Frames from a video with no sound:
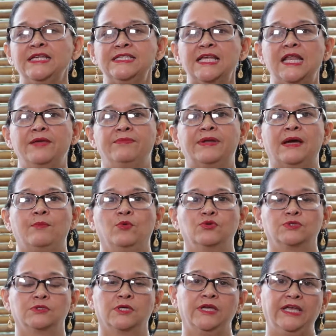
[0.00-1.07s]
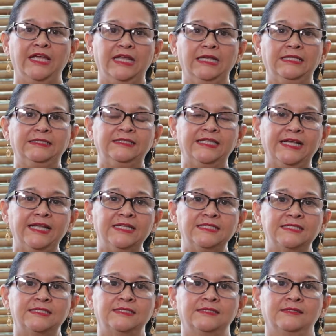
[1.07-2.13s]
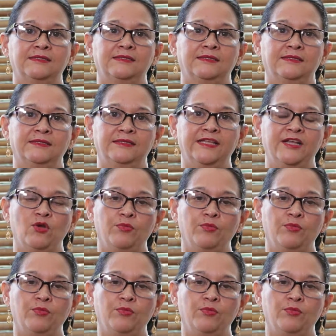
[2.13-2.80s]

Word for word: qué celebramos el 3 de